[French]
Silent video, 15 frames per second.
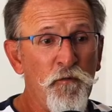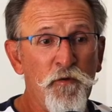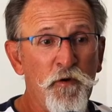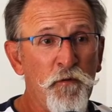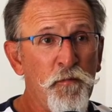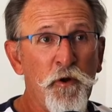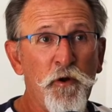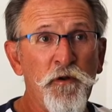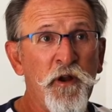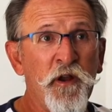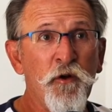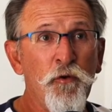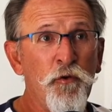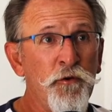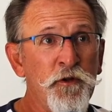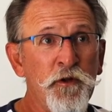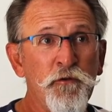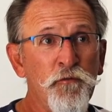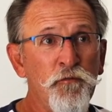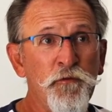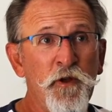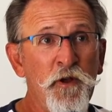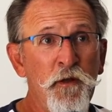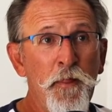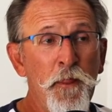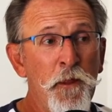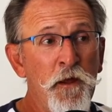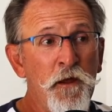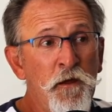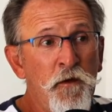va prendre les côtes et tout ça
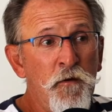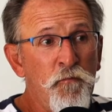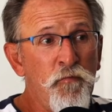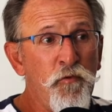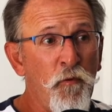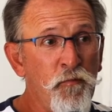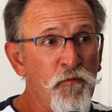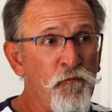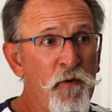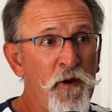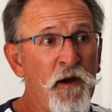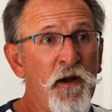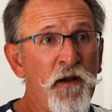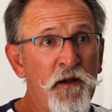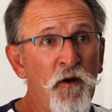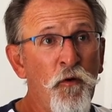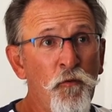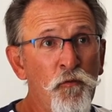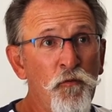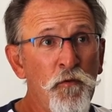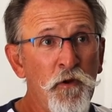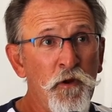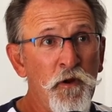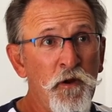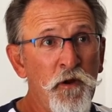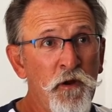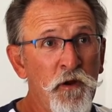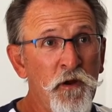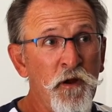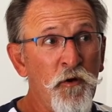pour pouvoir aller en haut.
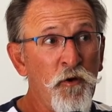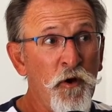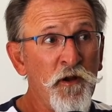Et à l'heure